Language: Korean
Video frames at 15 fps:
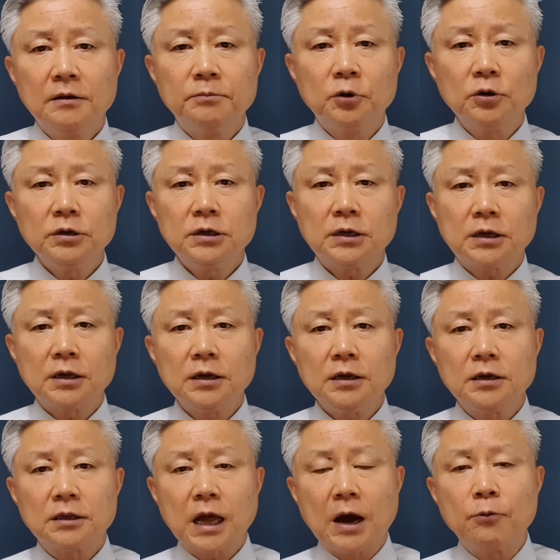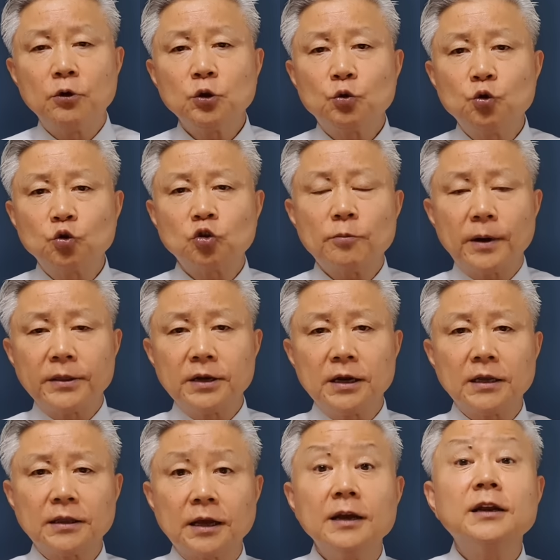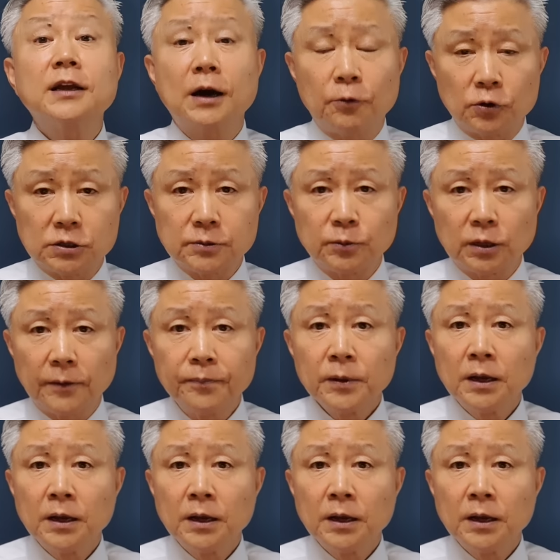뭐 이렇게 당원국도 만들겠다. 이렇게 하고 있습니다.